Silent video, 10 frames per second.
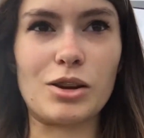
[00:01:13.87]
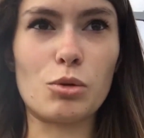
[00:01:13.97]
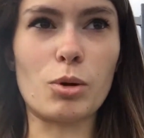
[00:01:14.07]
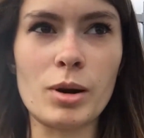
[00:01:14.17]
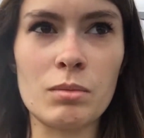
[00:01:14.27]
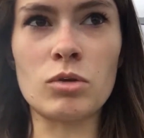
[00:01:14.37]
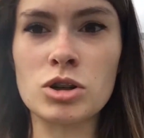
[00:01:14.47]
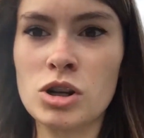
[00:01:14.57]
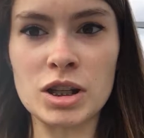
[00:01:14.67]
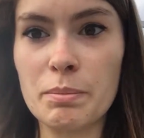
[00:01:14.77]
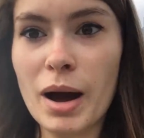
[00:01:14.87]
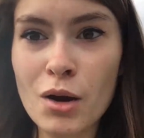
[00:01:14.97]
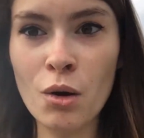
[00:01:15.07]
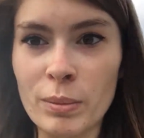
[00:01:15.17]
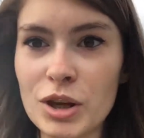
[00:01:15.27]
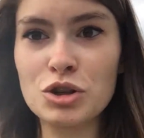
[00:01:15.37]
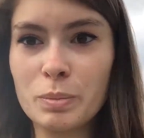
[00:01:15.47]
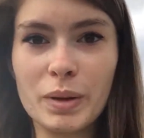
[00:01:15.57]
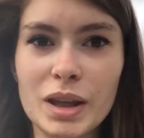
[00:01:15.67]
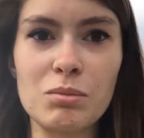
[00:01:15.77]
Le problème, moi je sais pas combien je suis
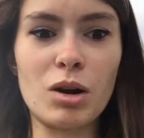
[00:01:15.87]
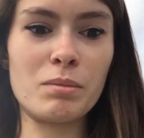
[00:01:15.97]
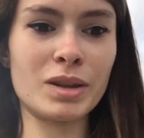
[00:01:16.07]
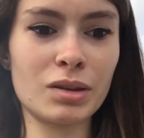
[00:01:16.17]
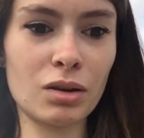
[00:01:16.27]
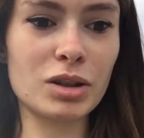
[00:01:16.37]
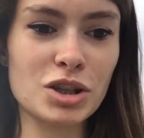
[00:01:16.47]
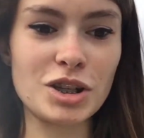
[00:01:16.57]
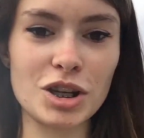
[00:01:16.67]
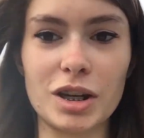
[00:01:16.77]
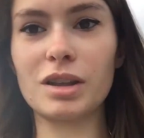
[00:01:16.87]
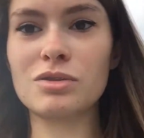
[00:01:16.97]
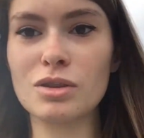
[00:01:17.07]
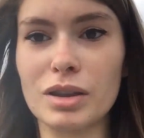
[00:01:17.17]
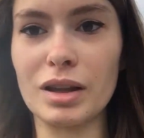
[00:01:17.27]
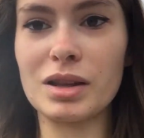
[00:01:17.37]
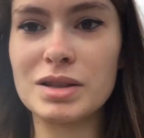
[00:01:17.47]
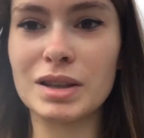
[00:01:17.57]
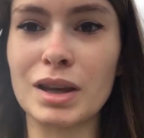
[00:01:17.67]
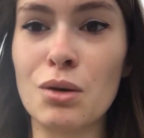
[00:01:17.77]
payé. Moi, mi-temps déjà j'ai regardé sur internet
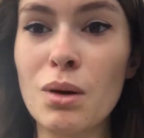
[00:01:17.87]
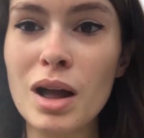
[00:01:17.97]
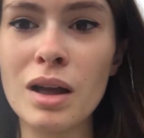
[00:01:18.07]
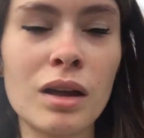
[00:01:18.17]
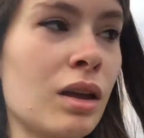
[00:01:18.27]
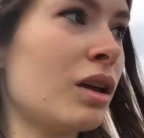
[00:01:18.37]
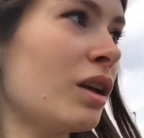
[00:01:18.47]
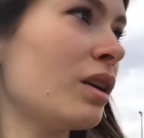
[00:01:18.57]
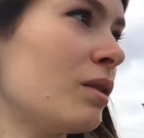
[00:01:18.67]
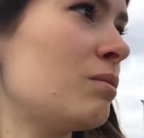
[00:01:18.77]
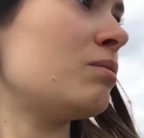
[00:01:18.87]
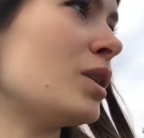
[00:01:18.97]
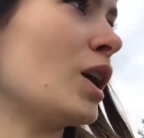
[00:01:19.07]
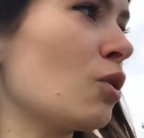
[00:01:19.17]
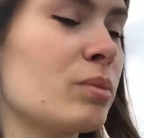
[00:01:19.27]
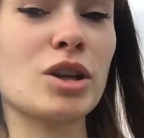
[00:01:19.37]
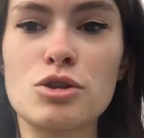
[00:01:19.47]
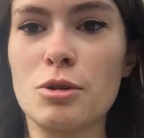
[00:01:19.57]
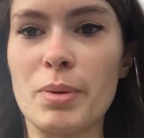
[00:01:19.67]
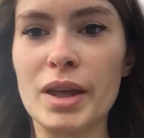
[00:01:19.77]
c'était quoi. Mais combien je
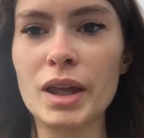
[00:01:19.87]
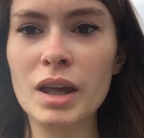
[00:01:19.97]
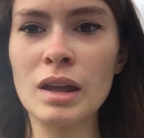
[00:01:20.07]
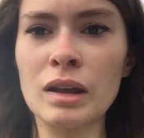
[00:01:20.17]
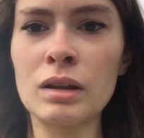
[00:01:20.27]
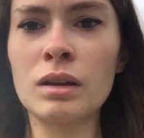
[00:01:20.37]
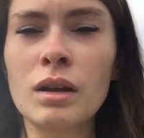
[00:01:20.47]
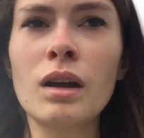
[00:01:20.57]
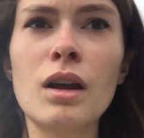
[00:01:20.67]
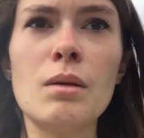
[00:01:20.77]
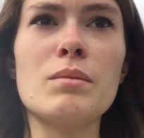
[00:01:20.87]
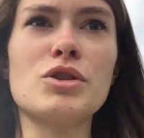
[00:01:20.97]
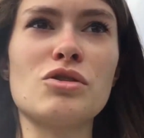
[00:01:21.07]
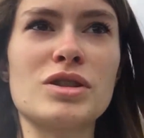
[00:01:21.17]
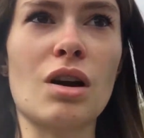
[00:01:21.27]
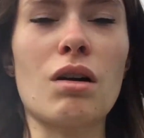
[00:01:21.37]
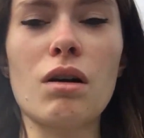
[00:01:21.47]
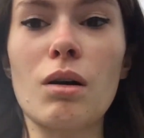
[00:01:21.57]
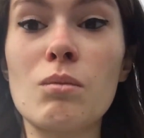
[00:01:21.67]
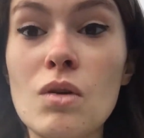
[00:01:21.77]
suis payé Mais je sais
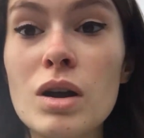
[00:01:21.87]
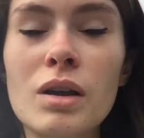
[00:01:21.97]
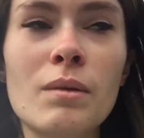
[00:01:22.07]
encore moins.